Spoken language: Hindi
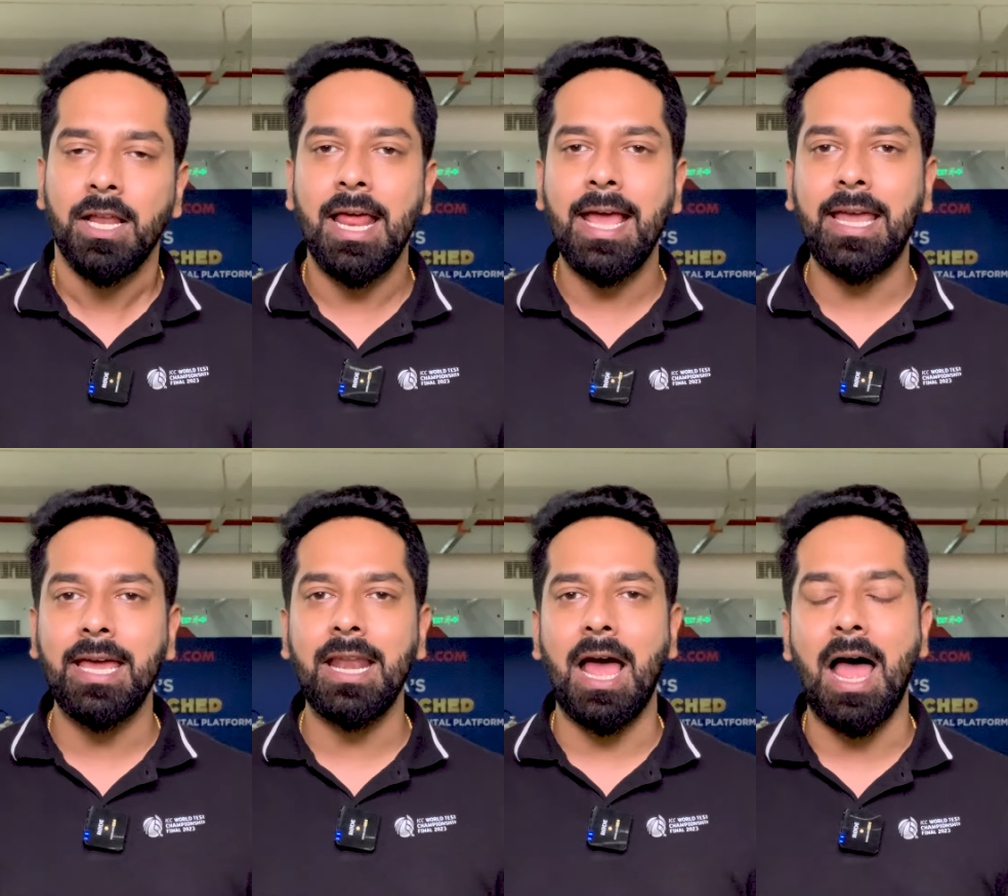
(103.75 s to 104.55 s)

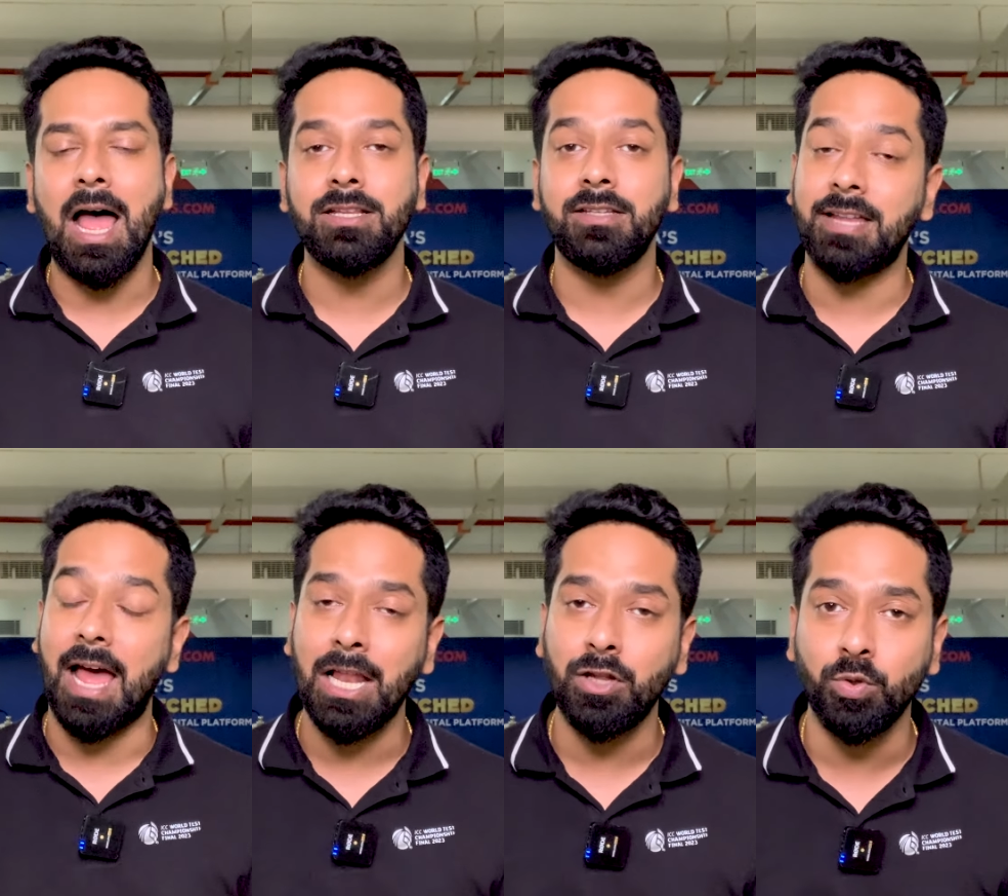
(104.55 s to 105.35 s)
लेकिन आज
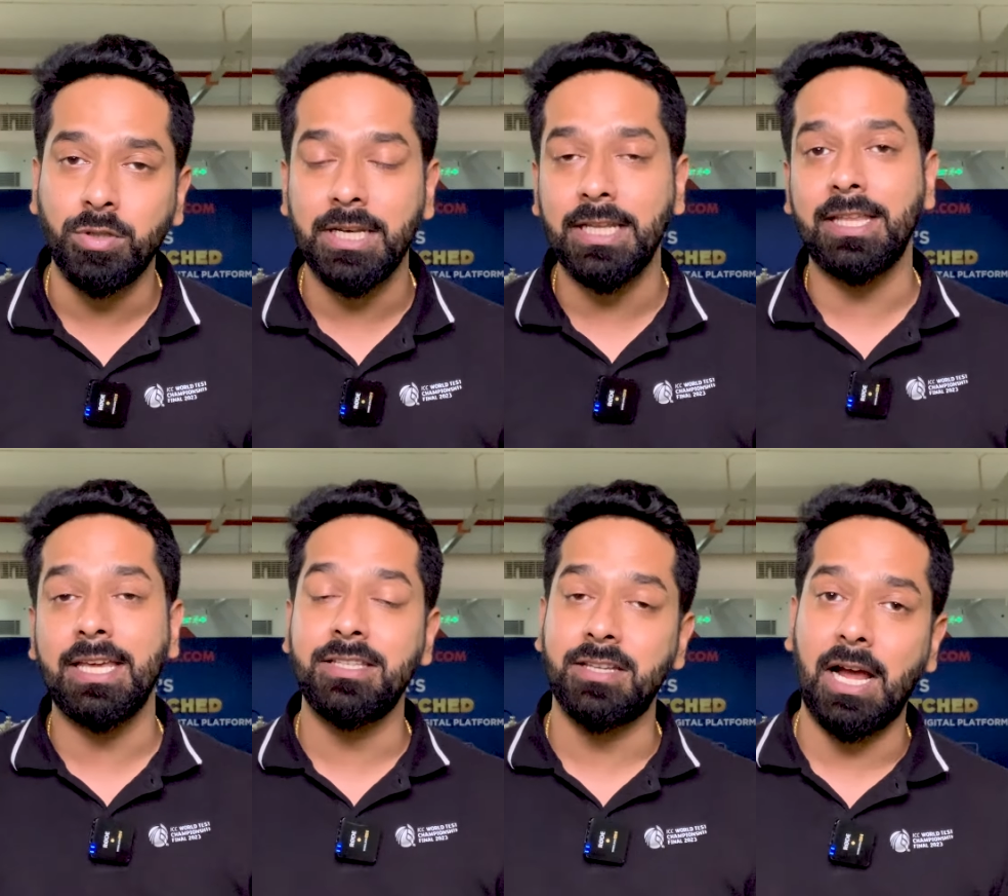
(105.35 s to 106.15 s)
साल दूसरी
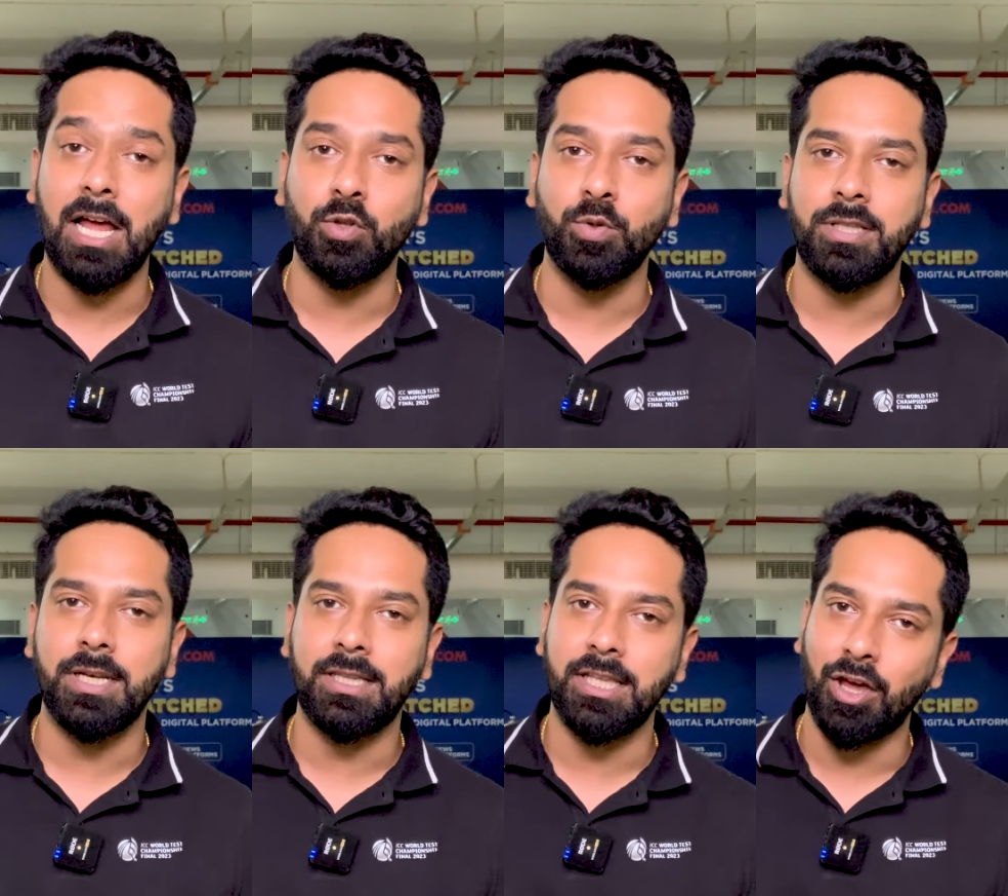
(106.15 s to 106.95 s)
थी जगह
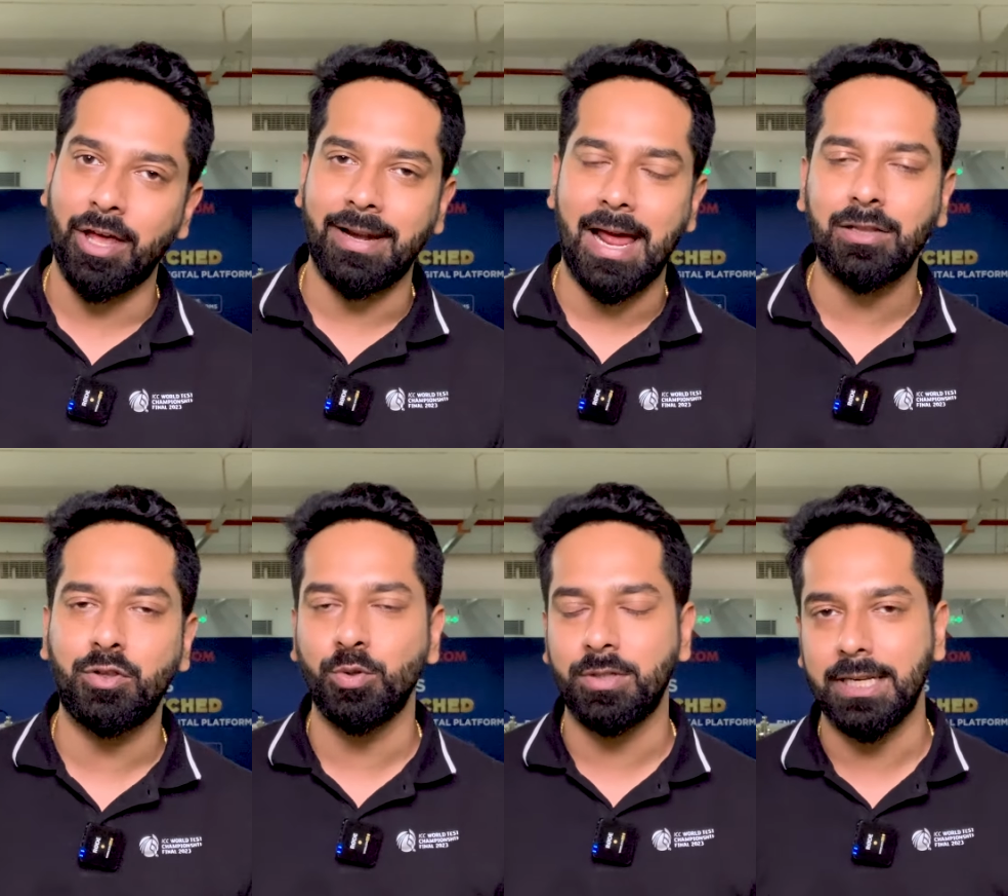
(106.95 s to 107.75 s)
दूसरी थी और रात
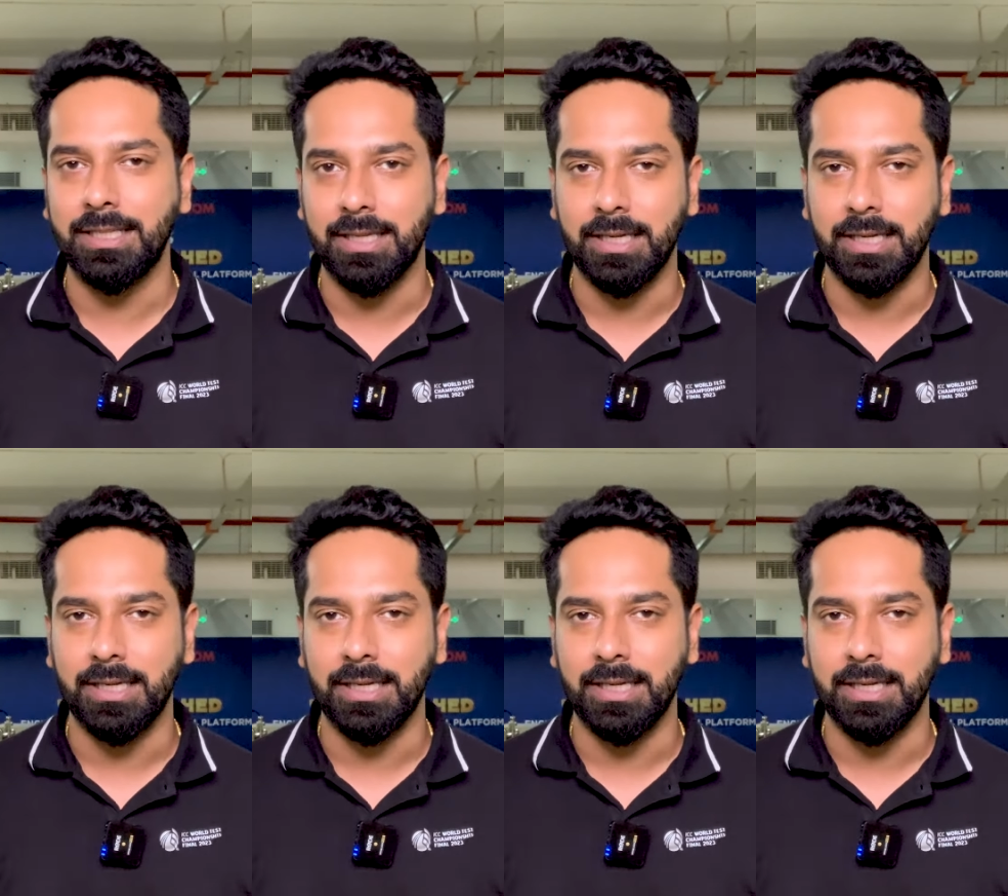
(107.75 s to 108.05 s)
दूसरी थी